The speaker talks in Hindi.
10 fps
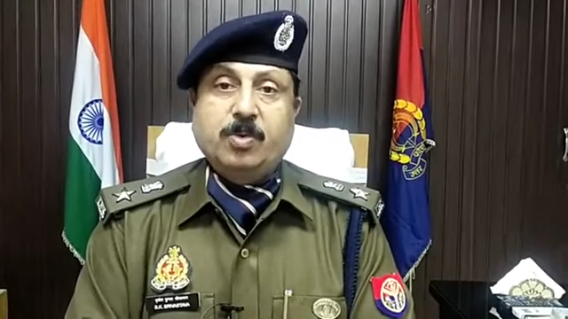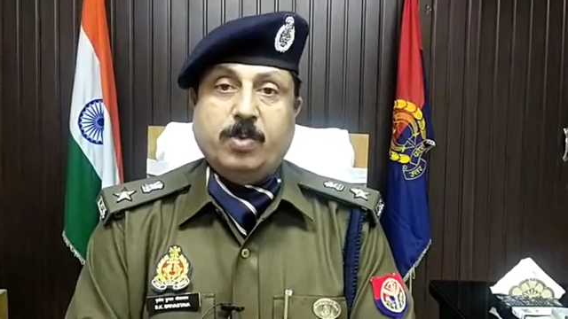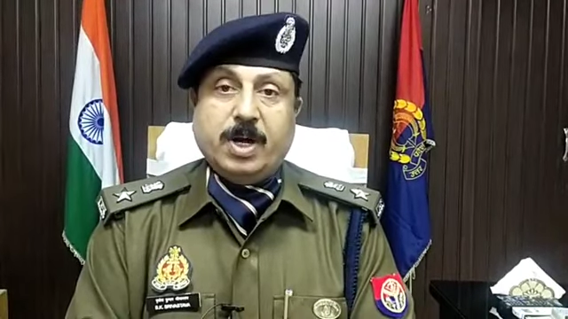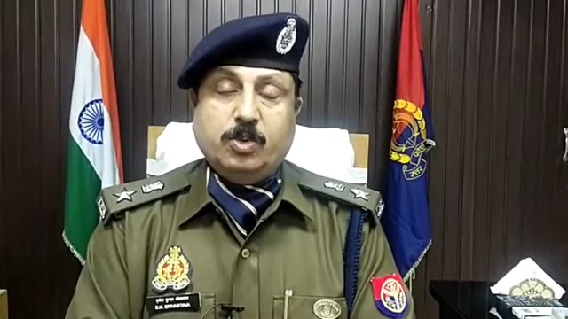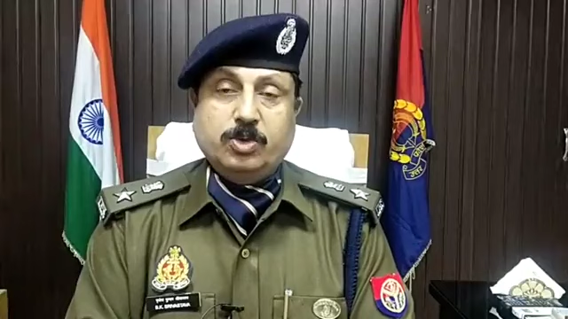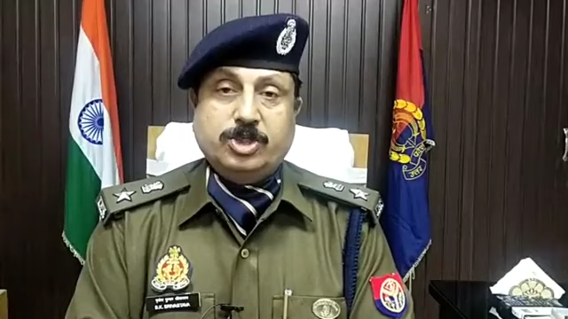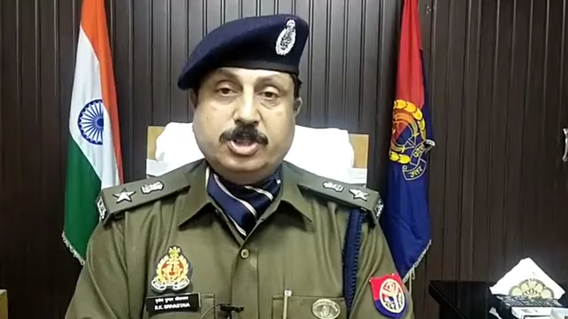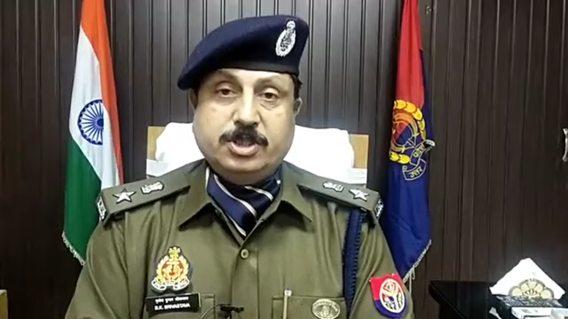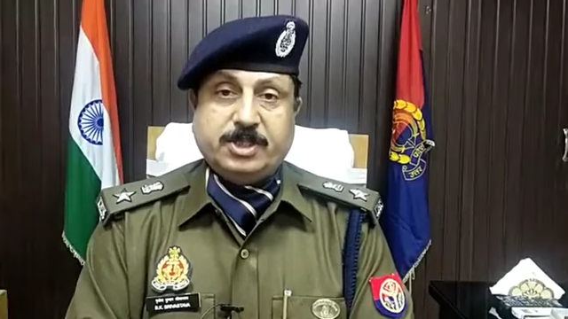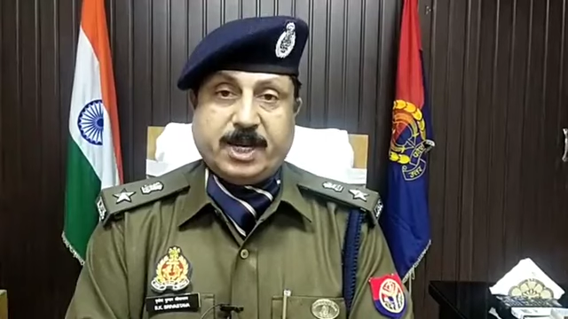वहां कुछ
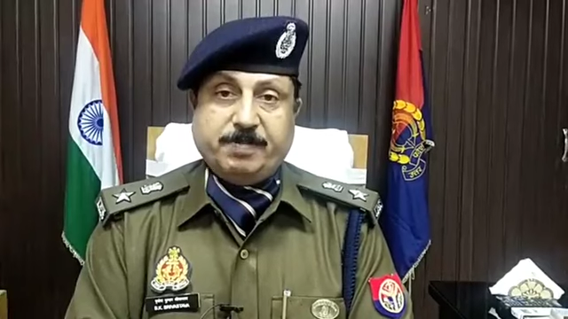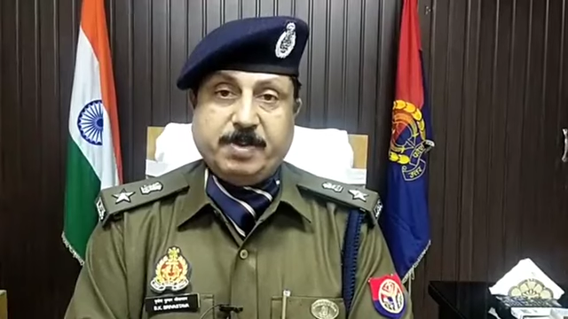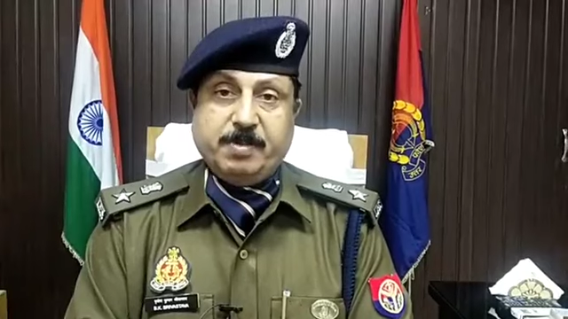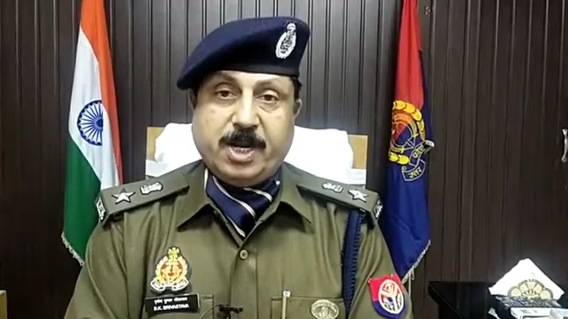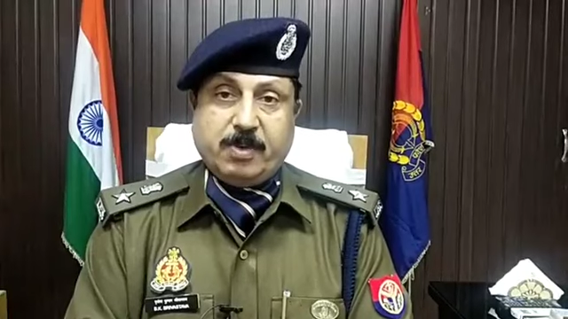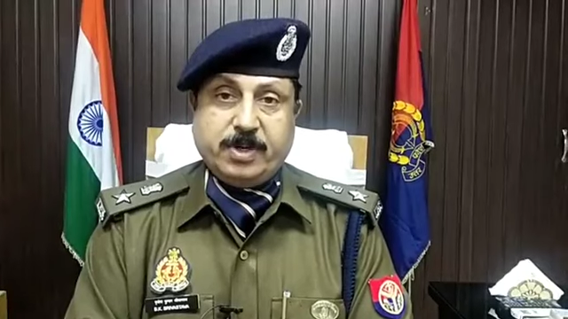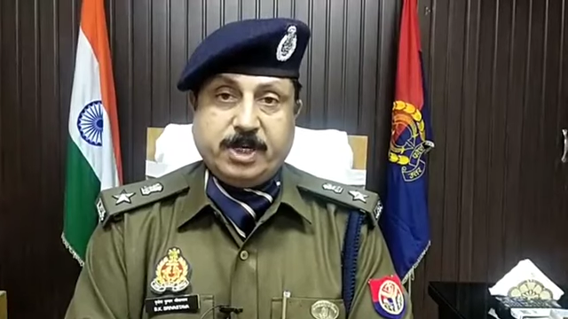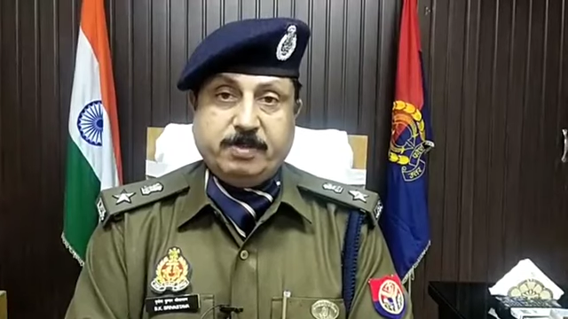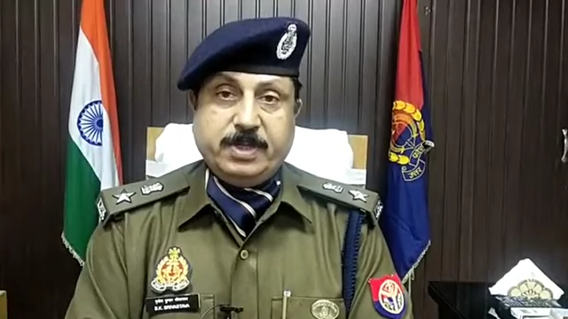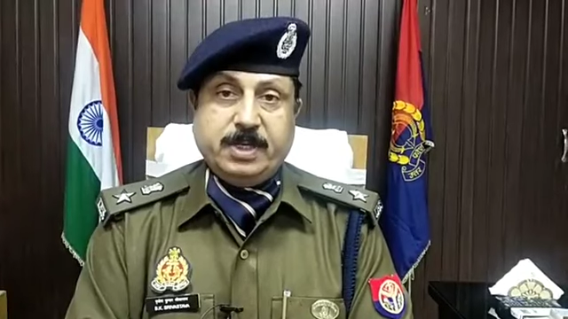शराब में
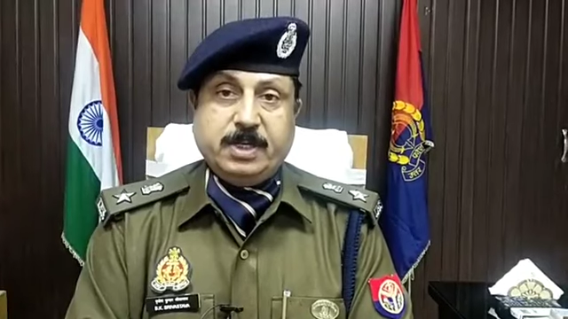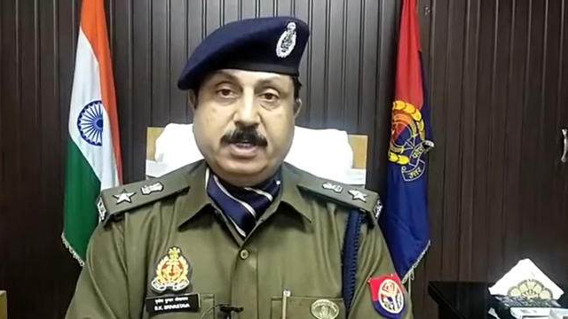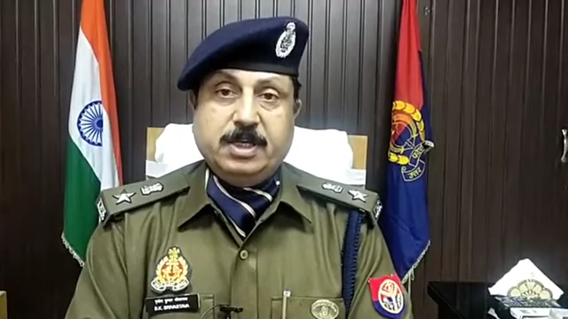मिलावट की भी